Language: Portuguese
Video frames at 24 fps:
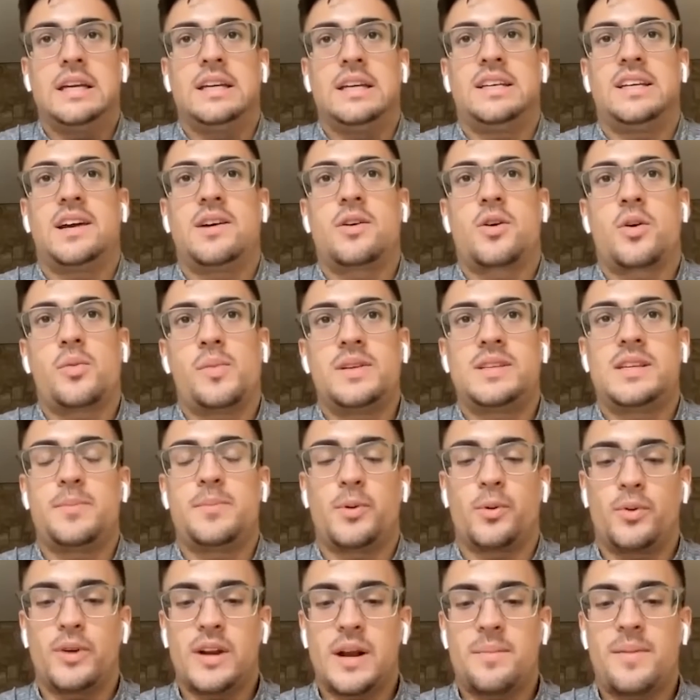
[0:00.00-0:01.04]
E aí eu comecei a
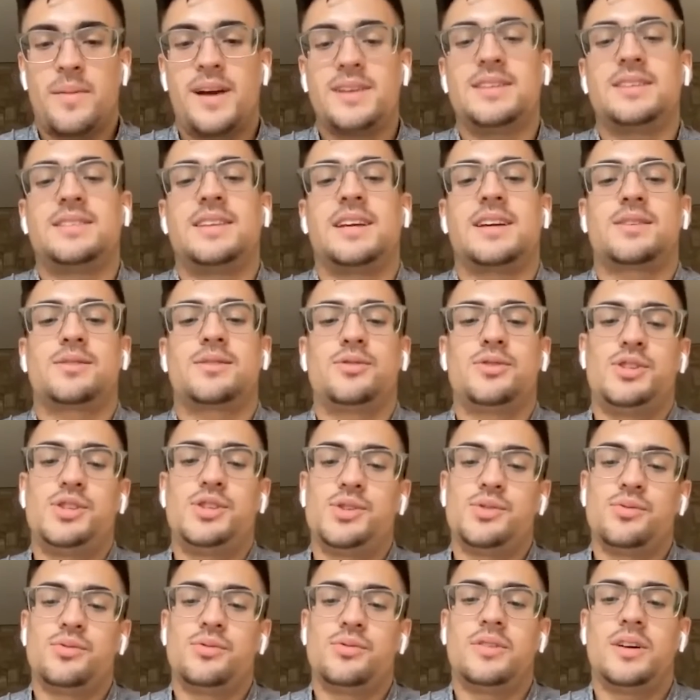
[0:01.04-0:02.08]
procurar mais até que
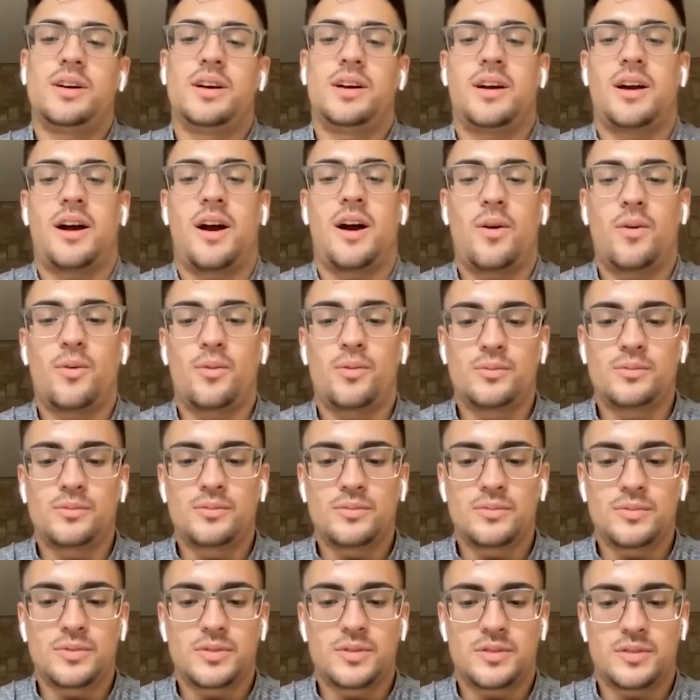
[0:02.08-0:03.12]
surgiu
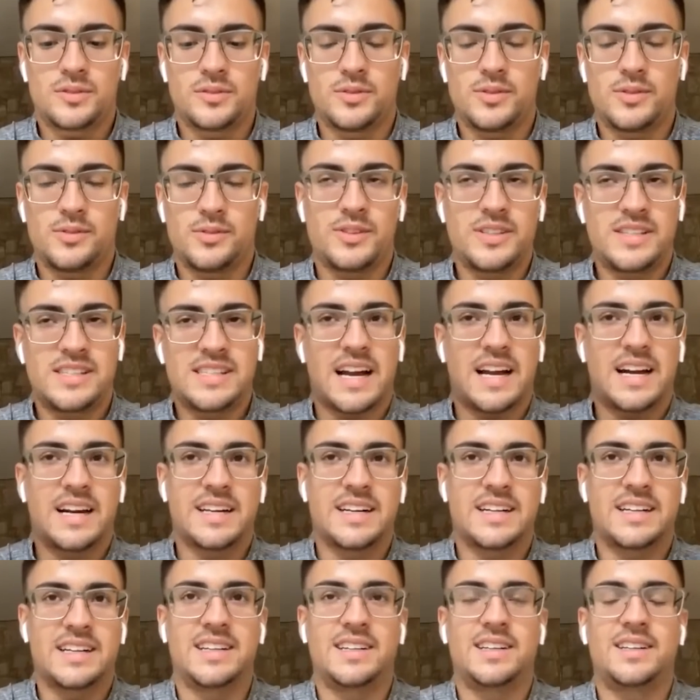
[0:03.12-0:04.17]
alguns no, no
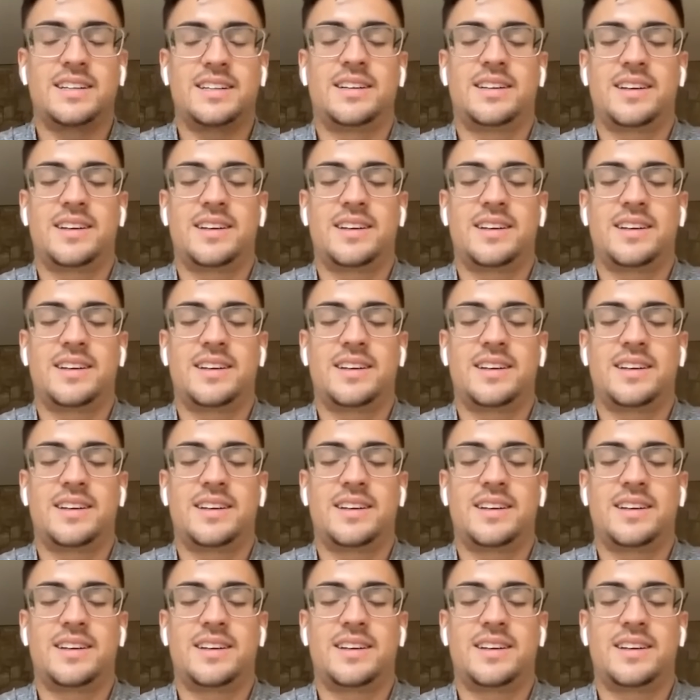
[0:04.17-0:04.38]
Instagram